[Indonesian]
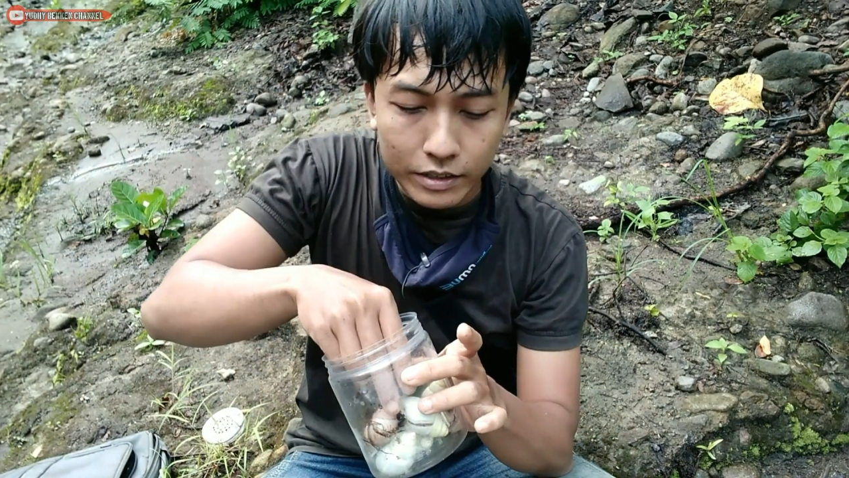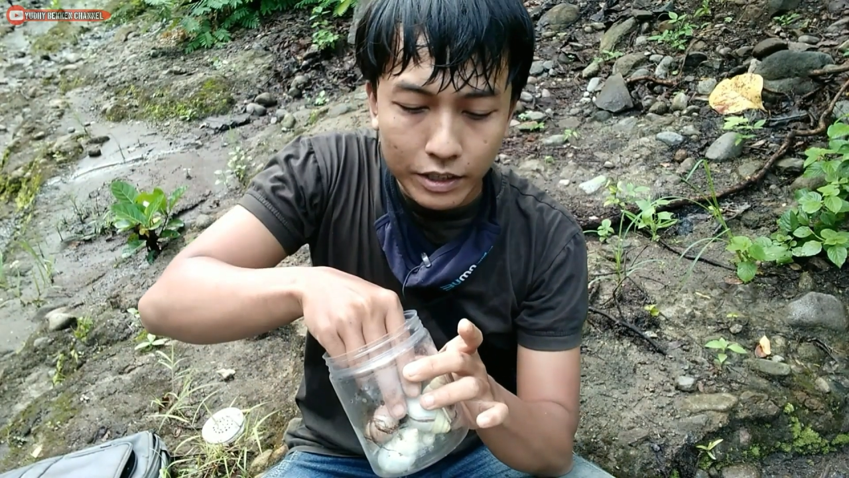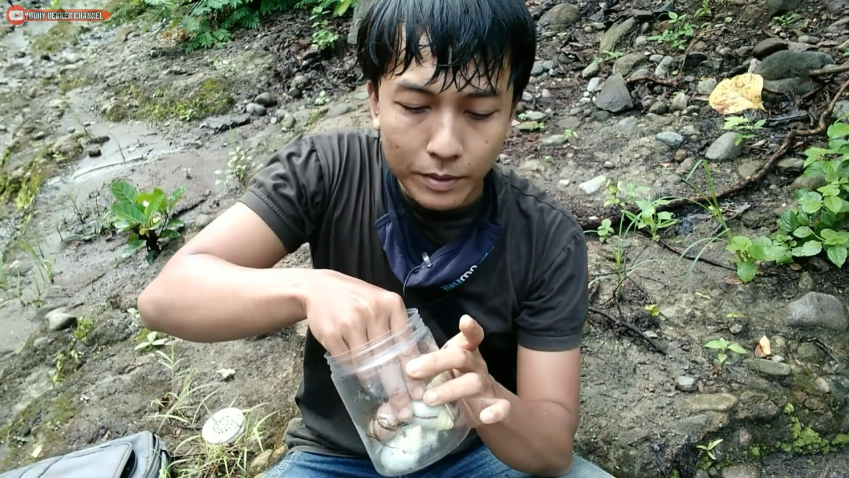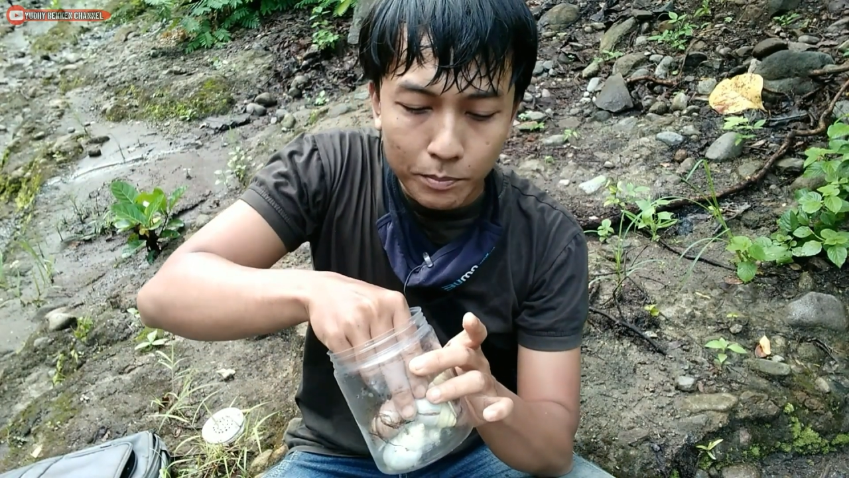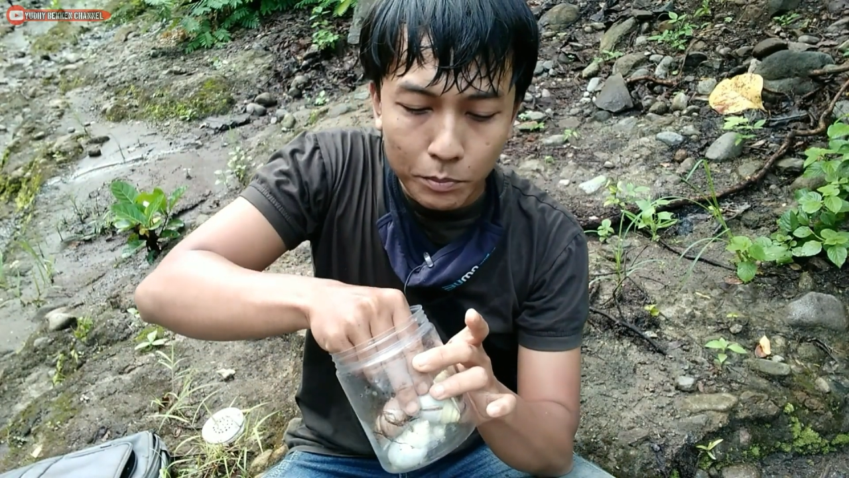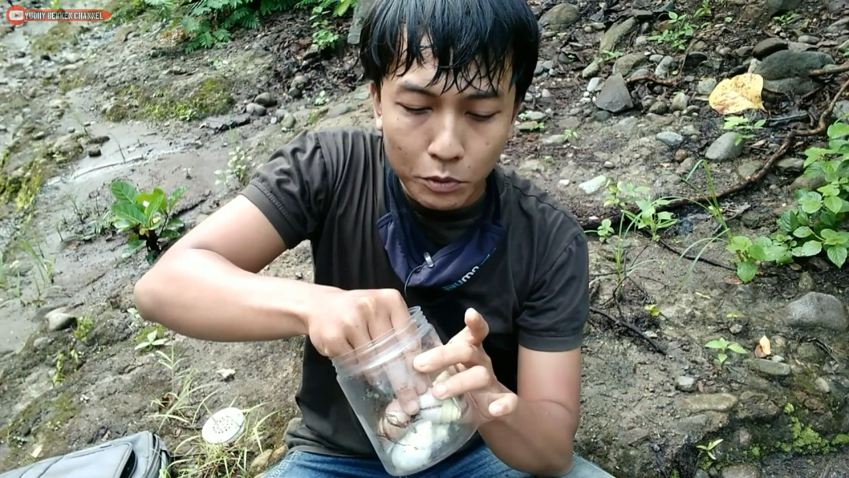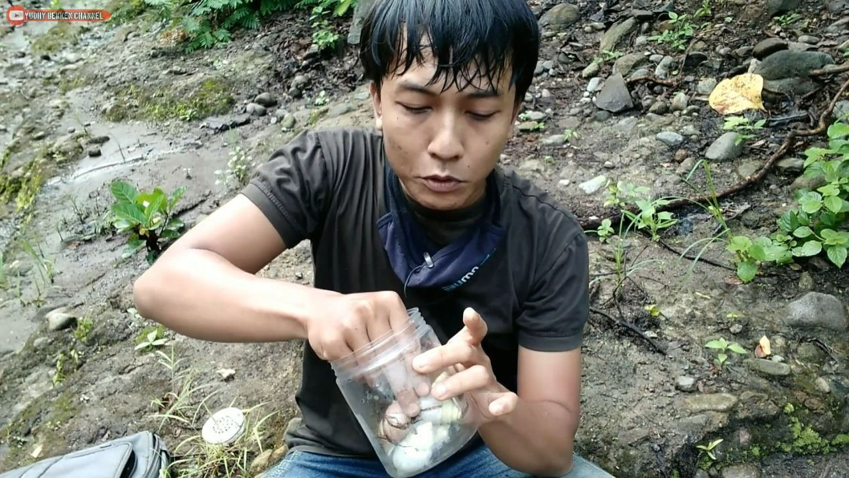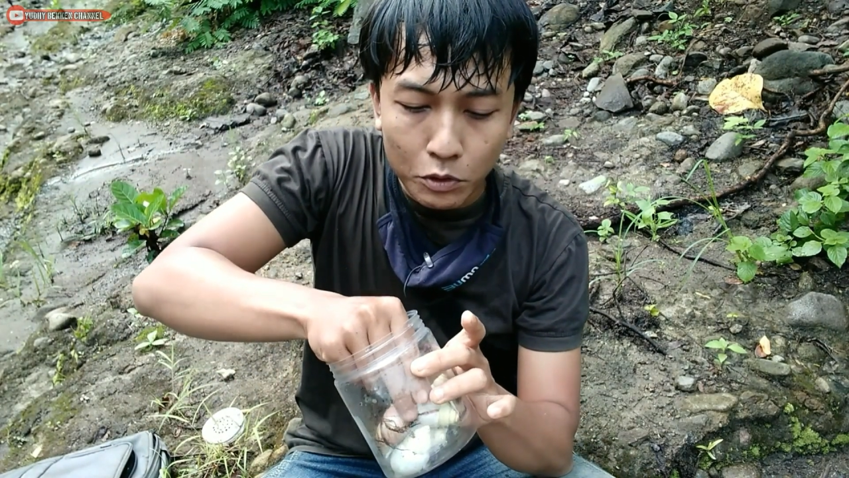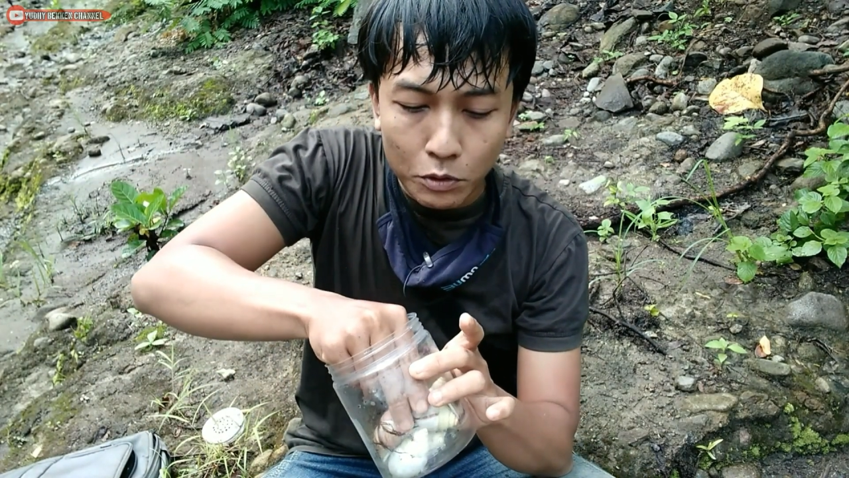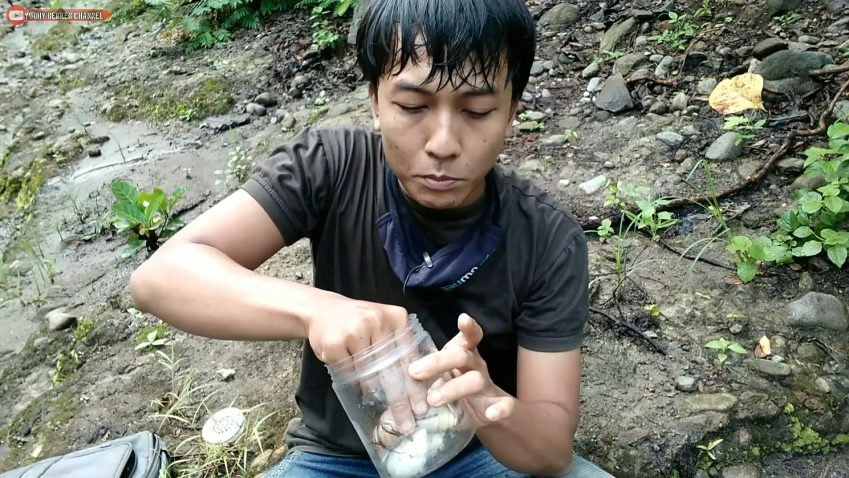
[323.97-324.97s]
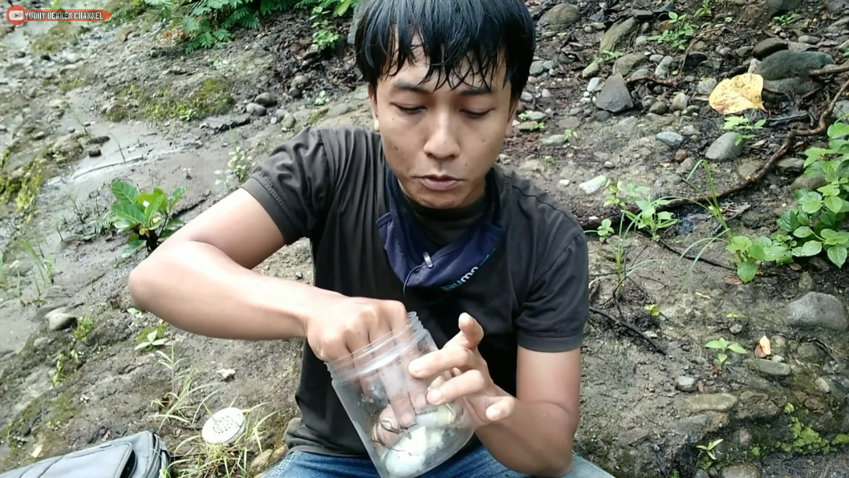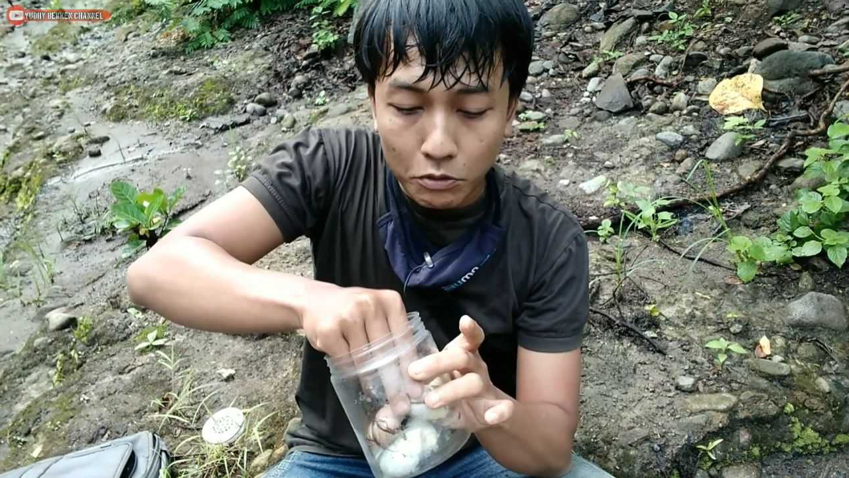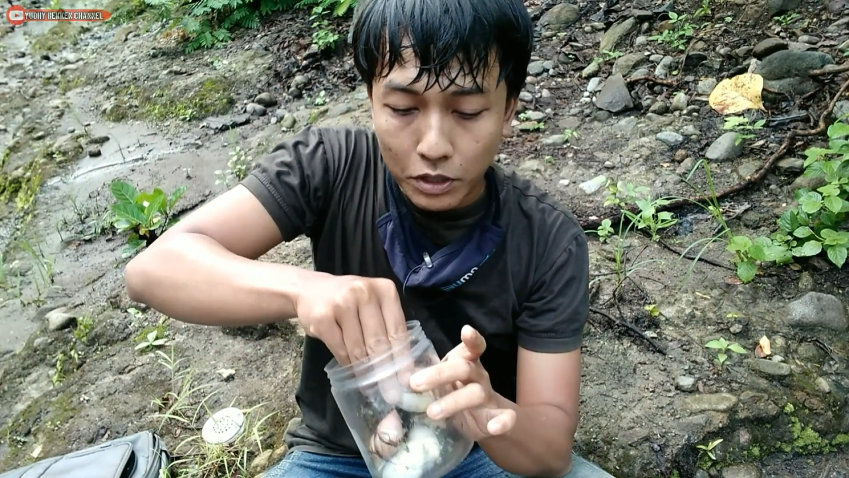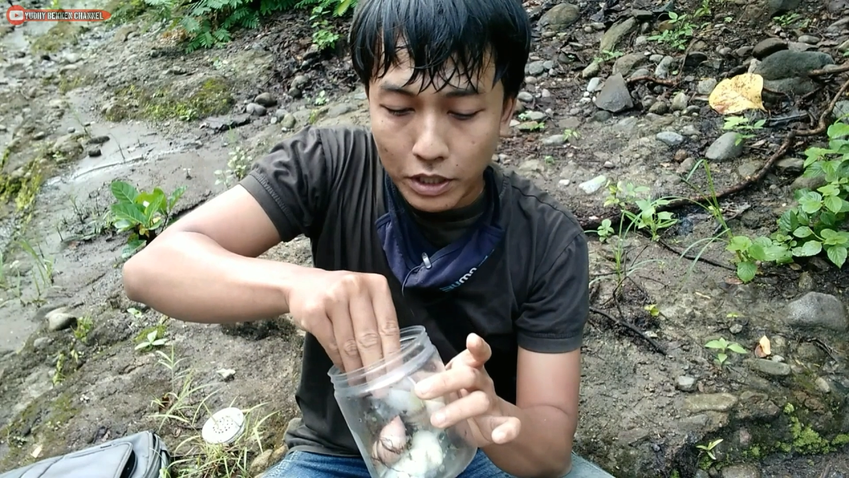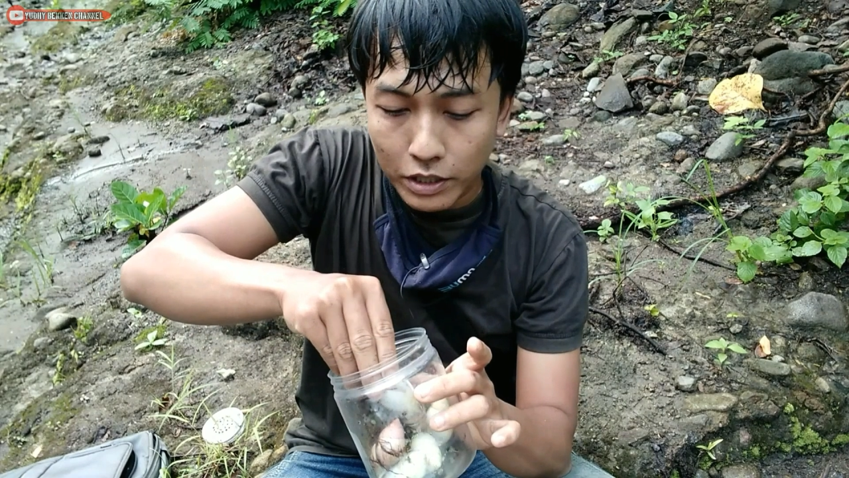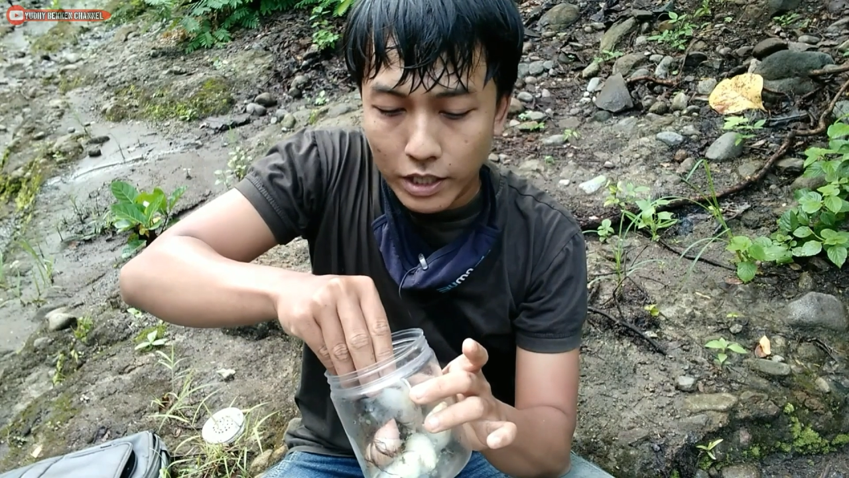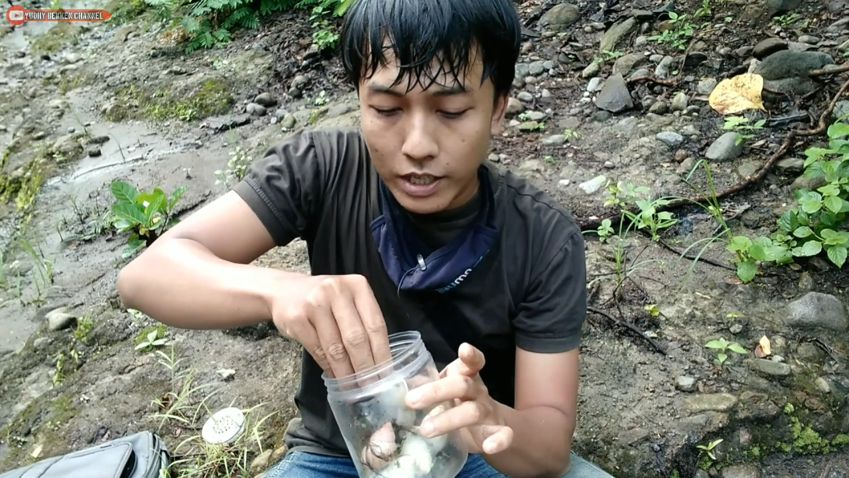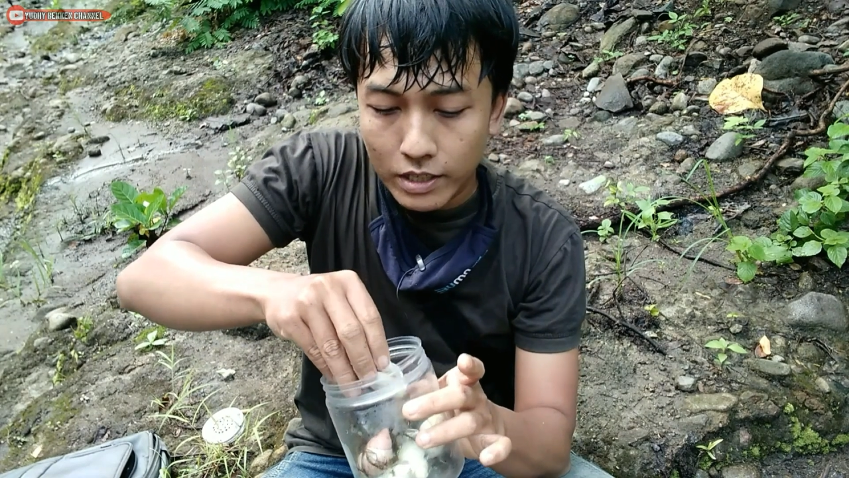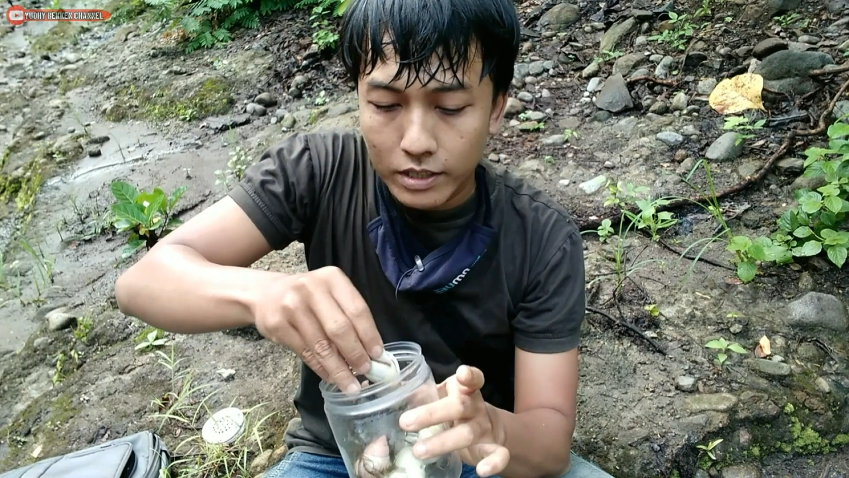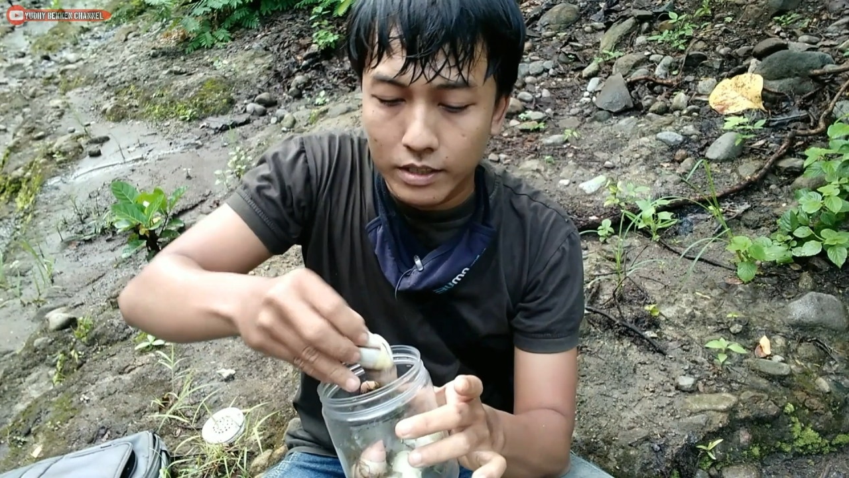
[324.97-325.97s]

siput putihnya.